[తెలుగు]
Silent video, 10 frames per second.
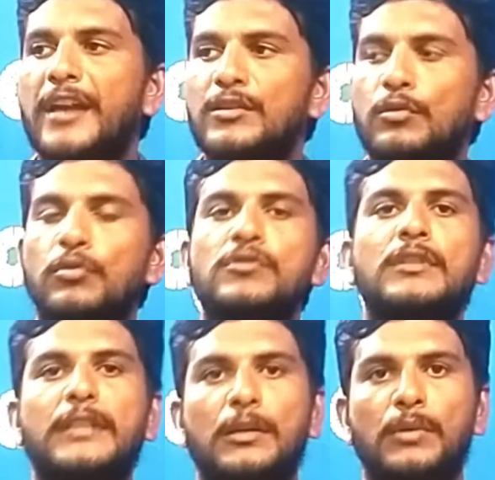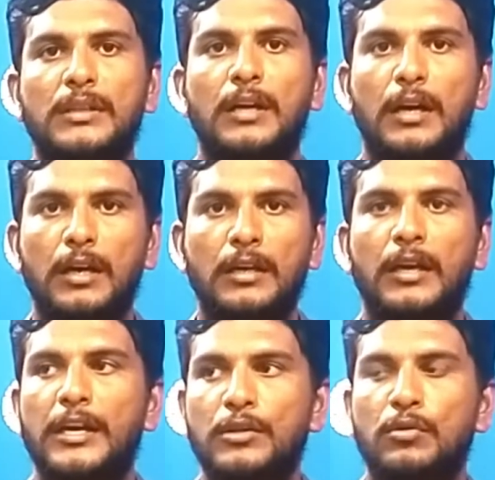ఐదు రోజుల తర్వాత ఇంకా
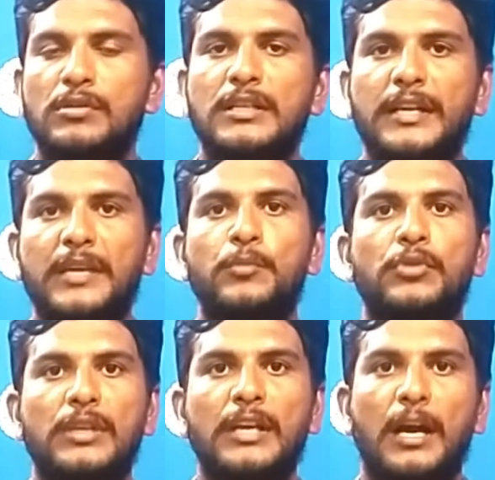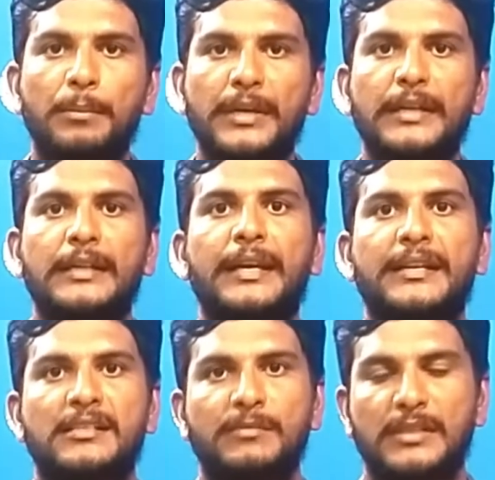ఐదు రోజుల టైం ఉంది ఆ మీటింగ్
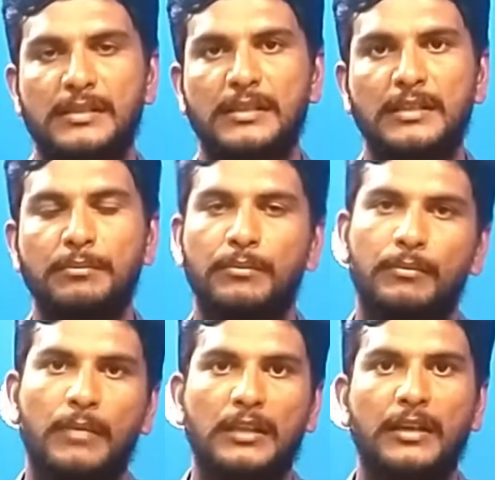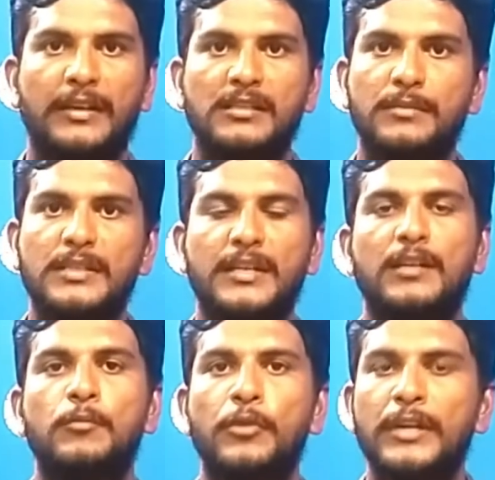అరేంజ్మెంట్స్కి మొత్తం అరేంజ్మెంట్
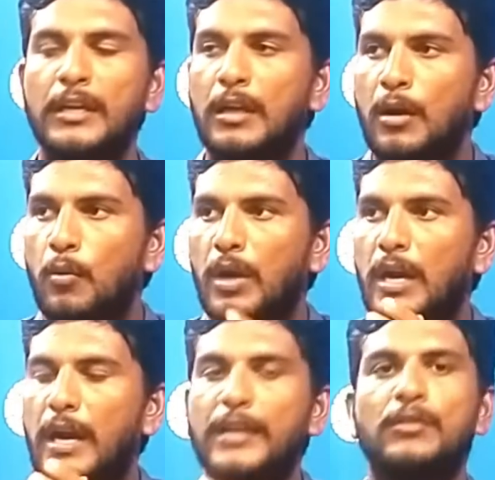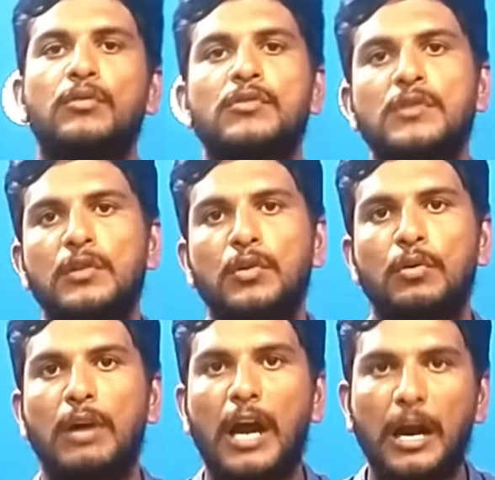జరిగిపోయి ఒక ఐదు రోజుల్లో
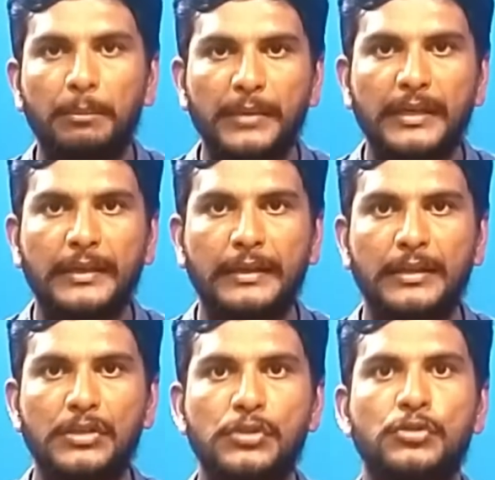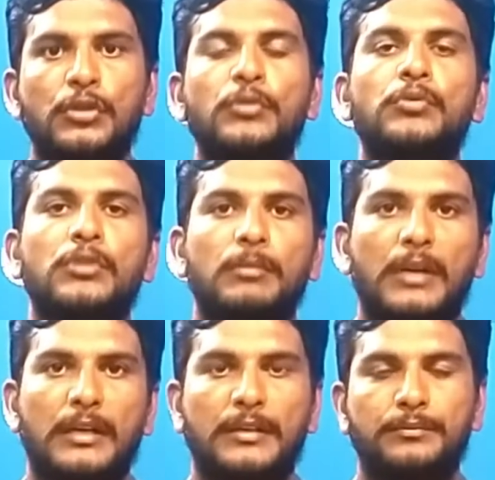ఆ మీటింగ్
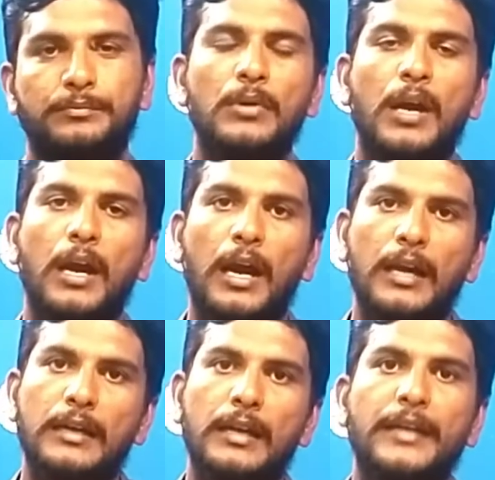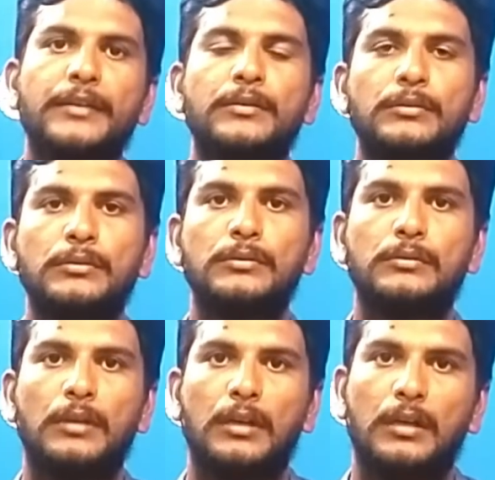జరుగుతుందన్నమాట ఆ నైటు
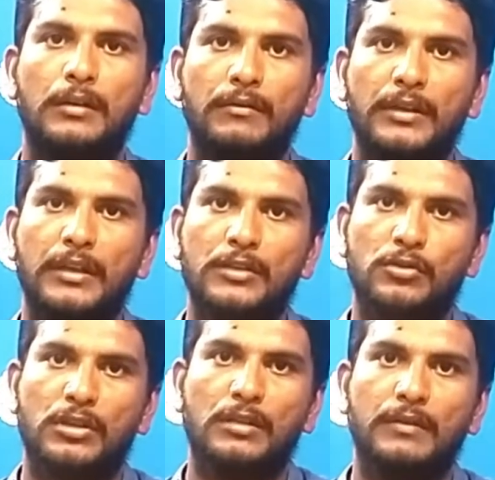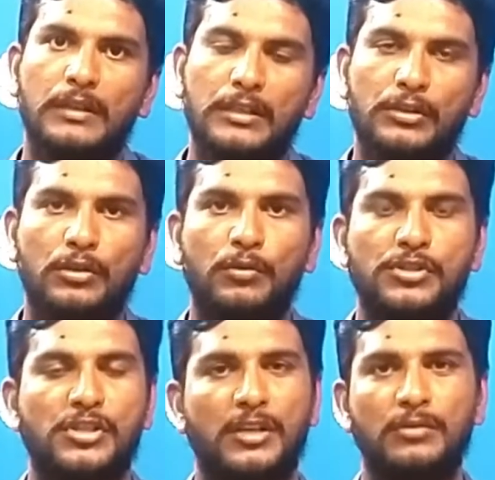వేరే చోటకి వెళ్ళి ఇద్దరు
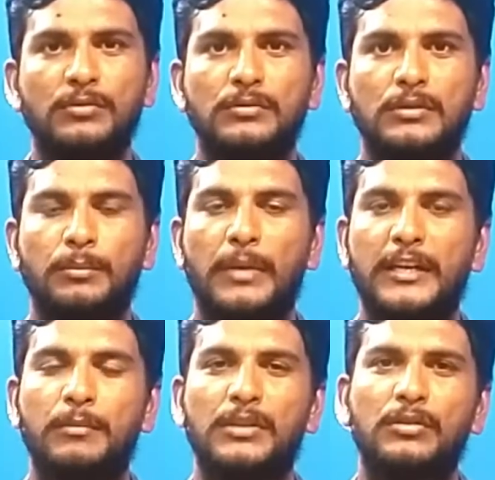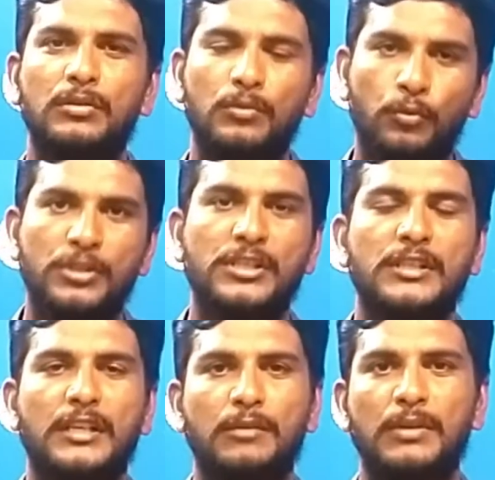వచ్చారు భార్య భర్తలు వచ్చిన
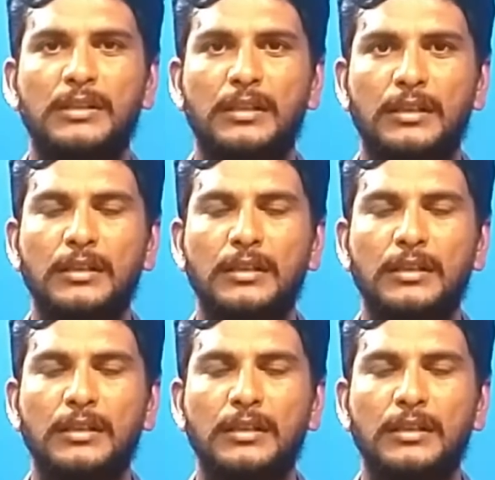తర్వాత